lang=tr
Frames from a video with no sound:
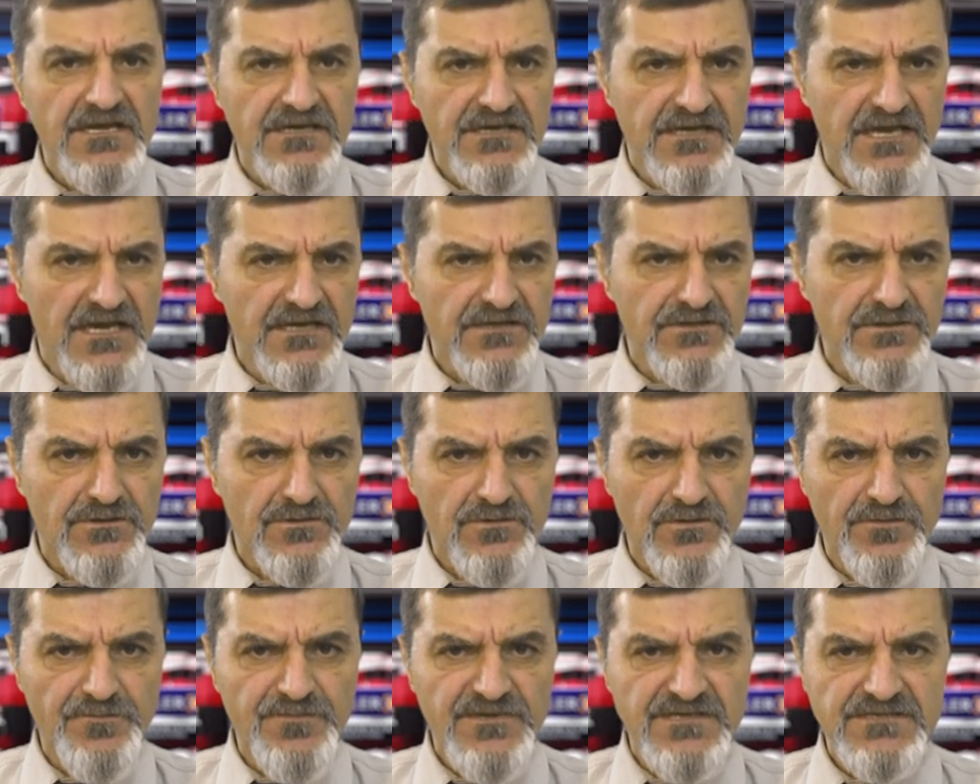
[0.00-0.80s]
Kate
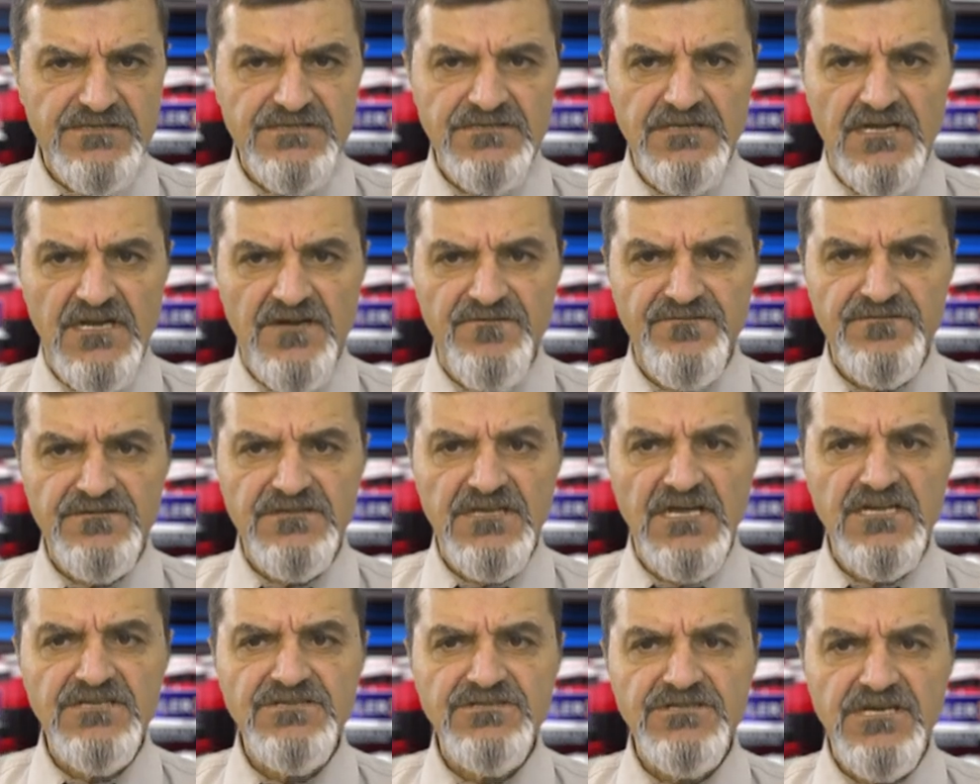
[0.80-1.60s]
Rubins
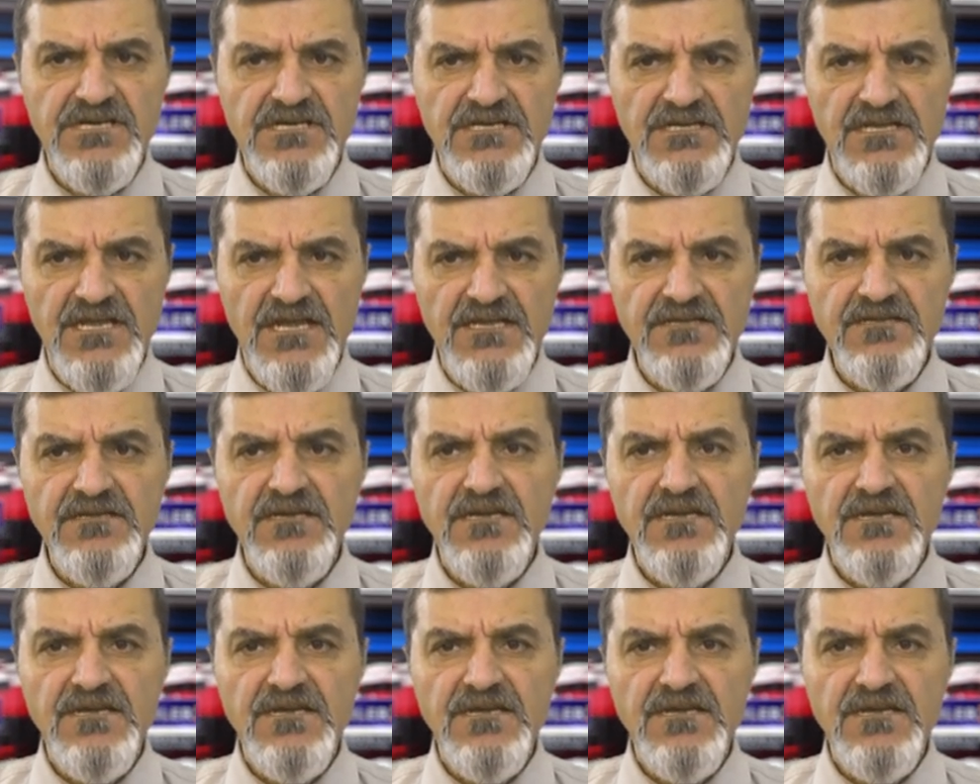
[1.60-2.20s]
tarafından çekilen